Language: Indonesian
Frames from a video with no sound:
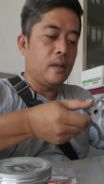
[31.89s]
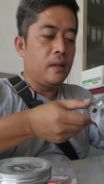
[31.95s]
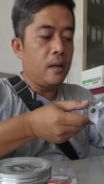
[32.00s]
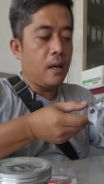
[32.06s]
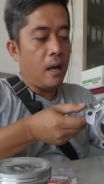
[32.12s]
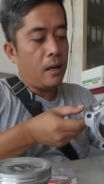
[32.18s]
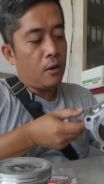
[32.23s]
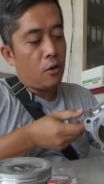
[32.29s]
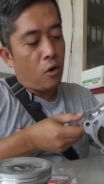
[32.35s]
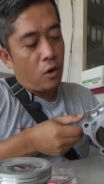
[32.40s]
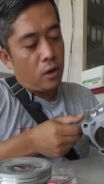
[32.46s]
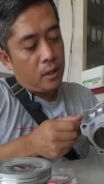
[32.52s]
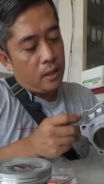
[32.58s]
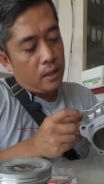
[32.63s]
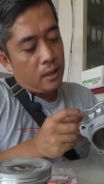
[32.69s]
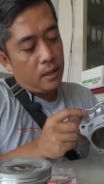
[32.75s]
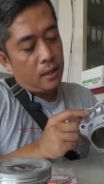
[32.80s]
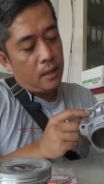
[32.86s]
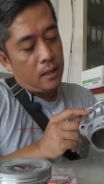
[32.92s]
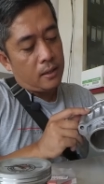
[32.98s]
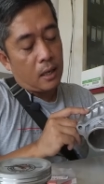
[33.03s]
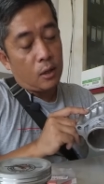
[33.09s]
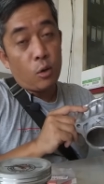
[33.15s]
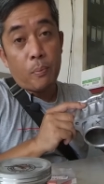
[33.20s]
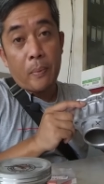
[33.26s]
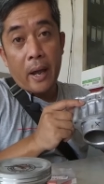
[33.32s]
Dengan kode ini
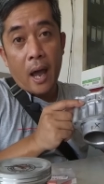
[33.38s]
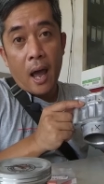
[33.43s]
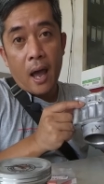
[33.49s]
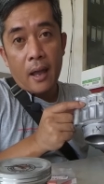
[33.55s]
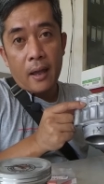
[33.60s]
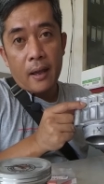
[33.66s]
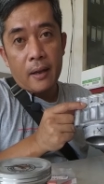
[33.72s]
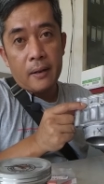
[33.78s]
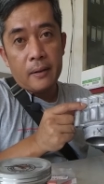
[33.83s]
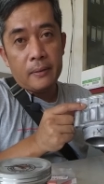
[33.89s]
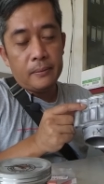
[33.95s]
1 PA ya.